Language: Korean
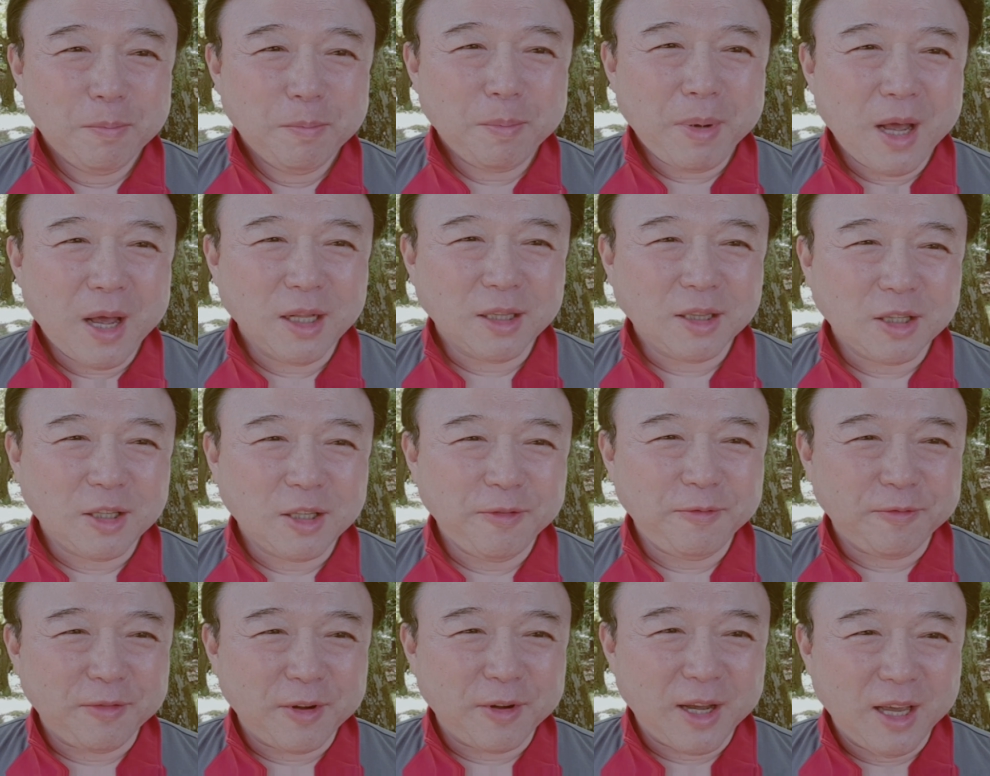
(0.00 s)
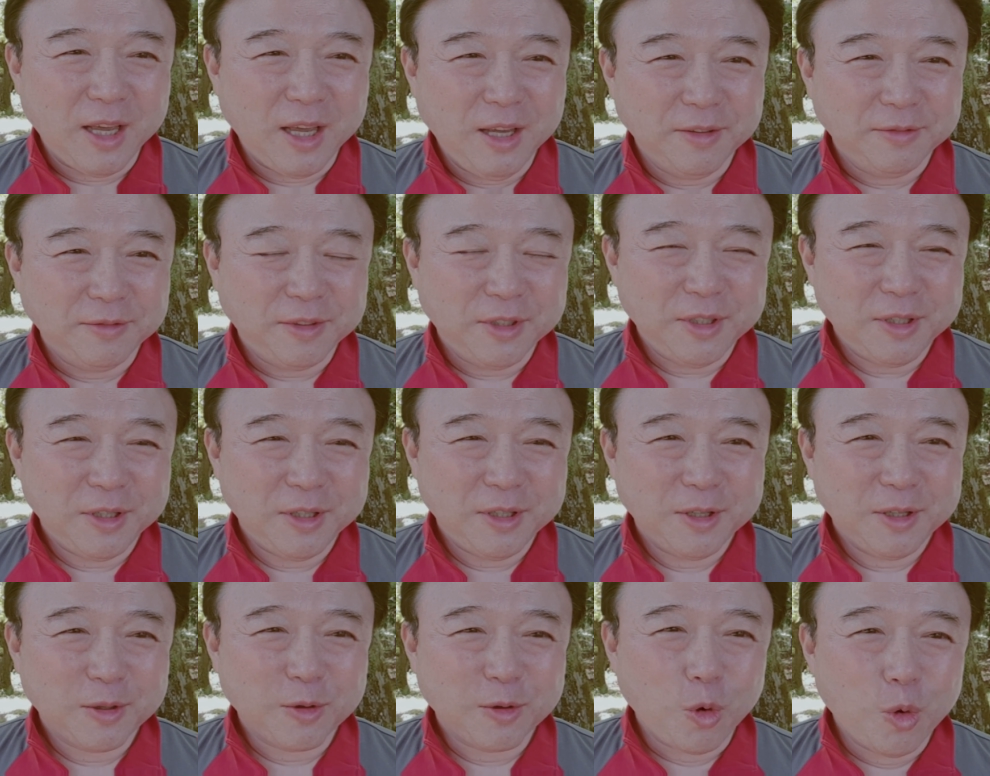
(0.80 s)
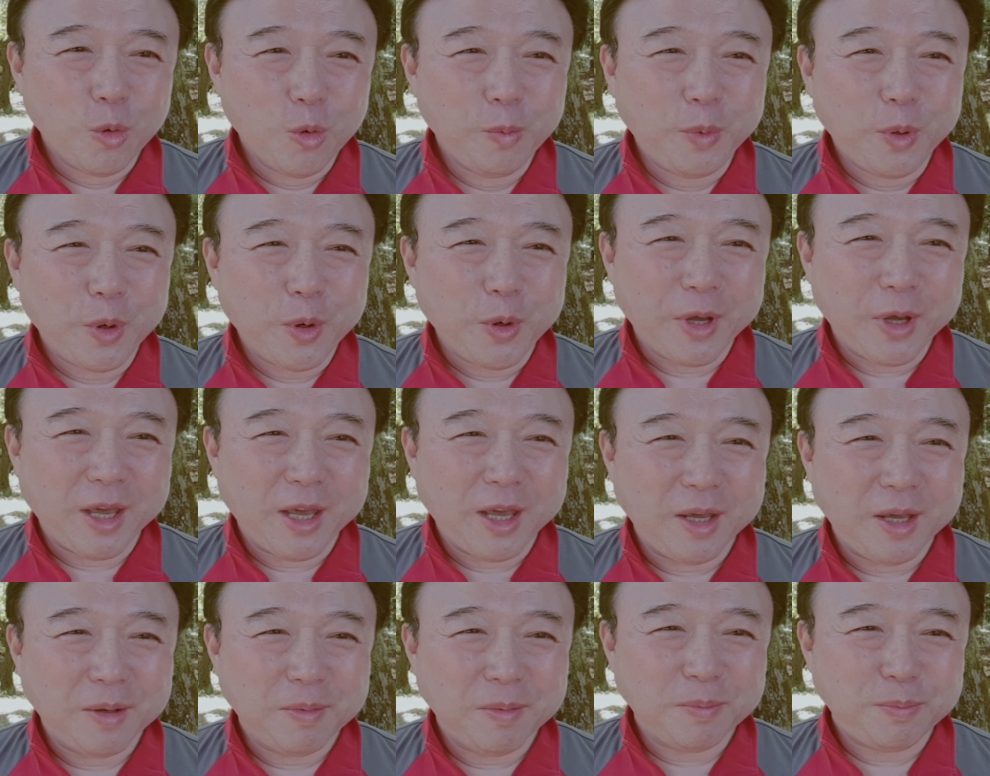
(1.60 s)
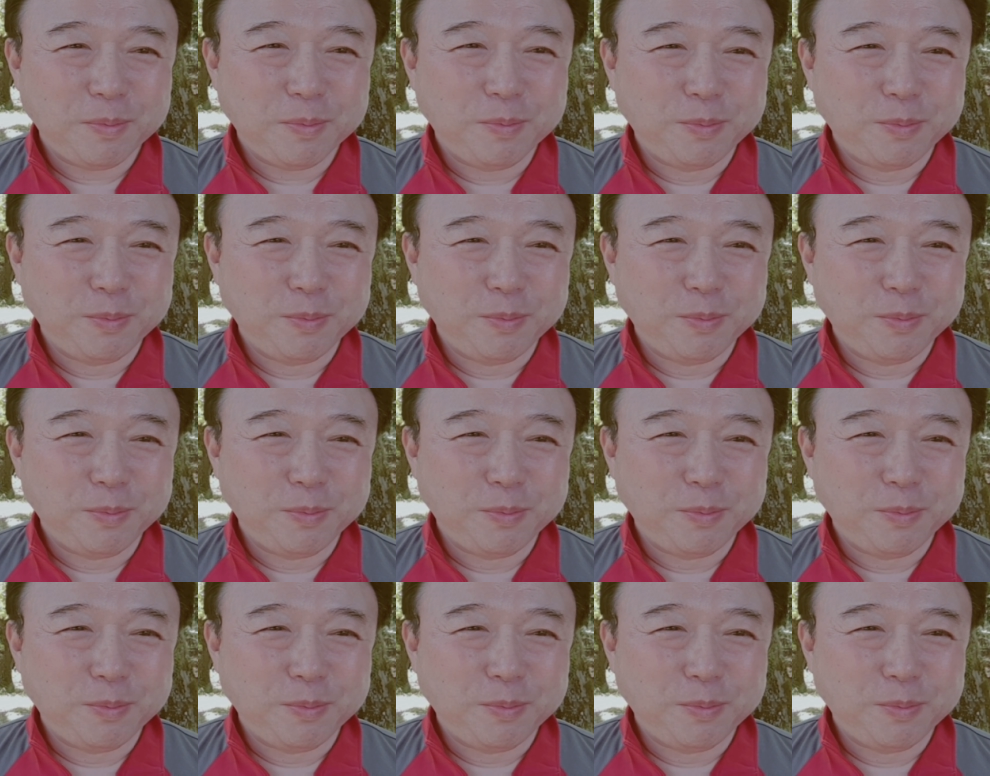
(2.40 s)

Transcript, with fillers: 파트 5 공포의